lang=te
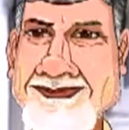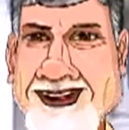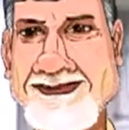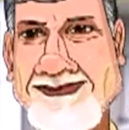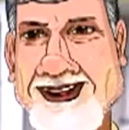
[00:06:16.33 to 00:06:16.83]

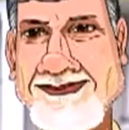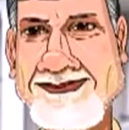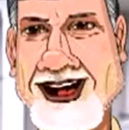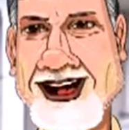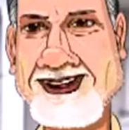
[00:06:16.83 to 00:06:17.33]
నా
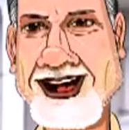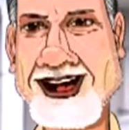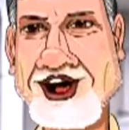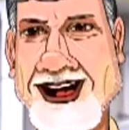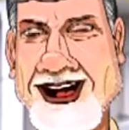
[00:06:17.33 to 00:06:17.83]
ఆలోచనలు
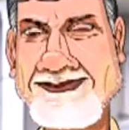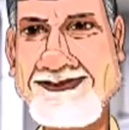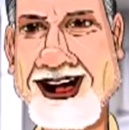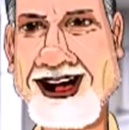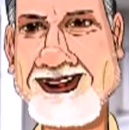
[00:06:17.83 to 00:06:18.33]

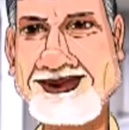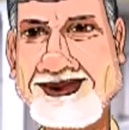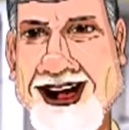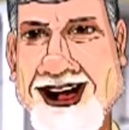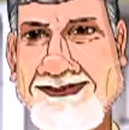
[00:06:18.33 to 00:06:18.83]
అంతర్జాతీయ
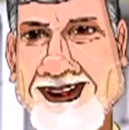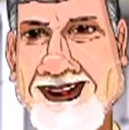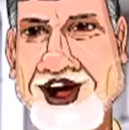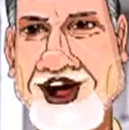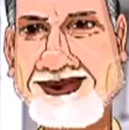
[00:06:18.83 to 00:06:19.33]
స్థాయిలో
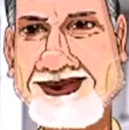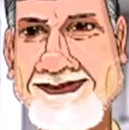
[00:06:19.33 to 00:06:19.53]
ఉంటాయమ్మా